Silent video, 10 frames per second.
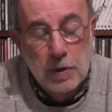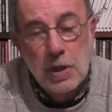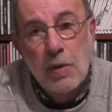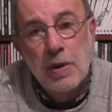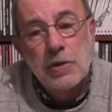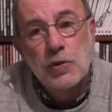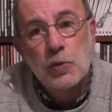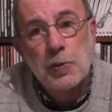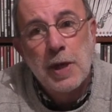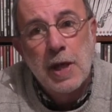na hora
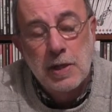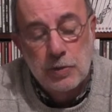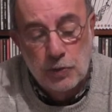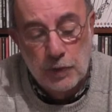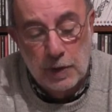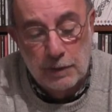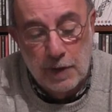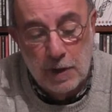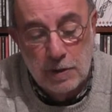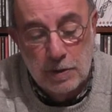soberana dos
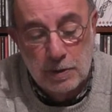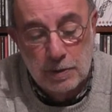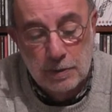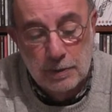vendavais.